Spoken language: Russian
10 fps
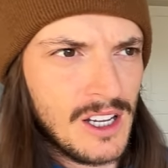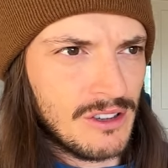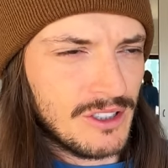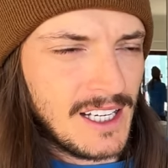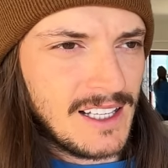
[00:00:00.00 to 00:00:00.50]

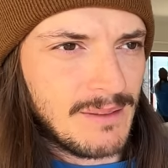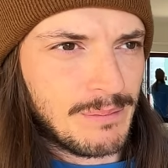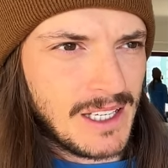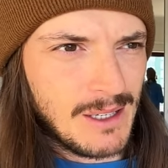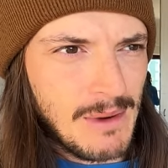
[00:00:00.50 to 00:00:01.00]
но я
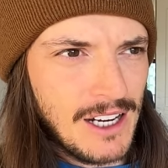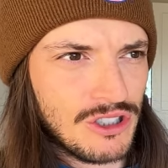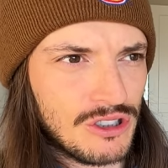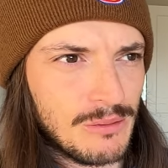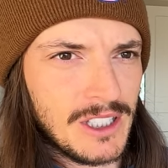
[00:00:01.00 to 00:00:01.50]
понимаю,
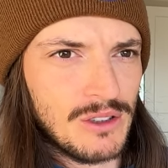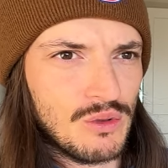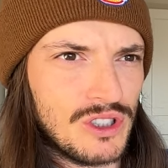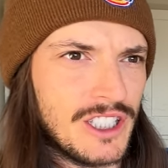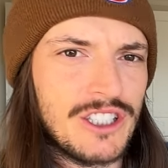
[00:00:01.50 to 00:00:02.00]
что мне
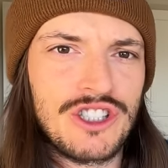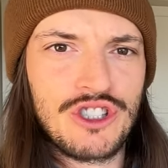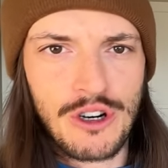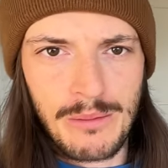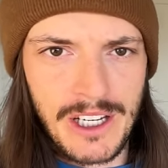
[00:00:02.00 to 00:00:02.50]
нужно
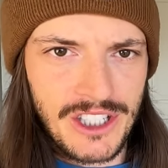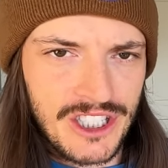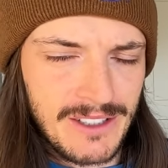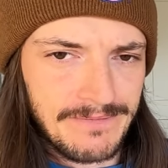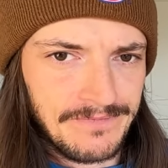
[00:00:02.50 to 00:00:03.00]
еще
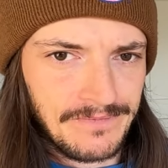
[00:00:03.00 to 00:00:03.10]
меньше.